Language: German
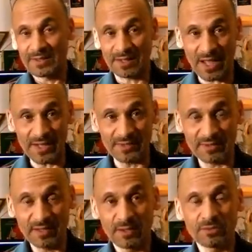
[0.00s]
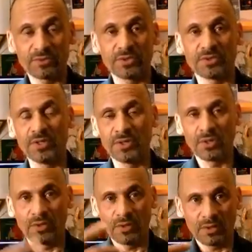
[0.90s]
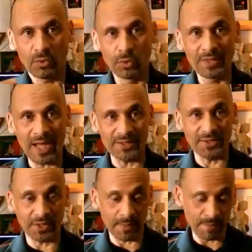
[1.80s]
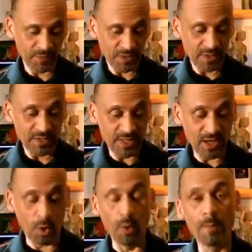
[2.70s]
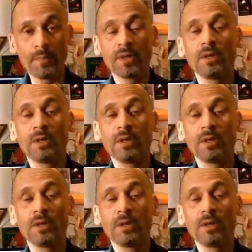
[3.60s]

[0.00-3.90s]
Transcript: Das heißt, sie sind unter anderem hier, um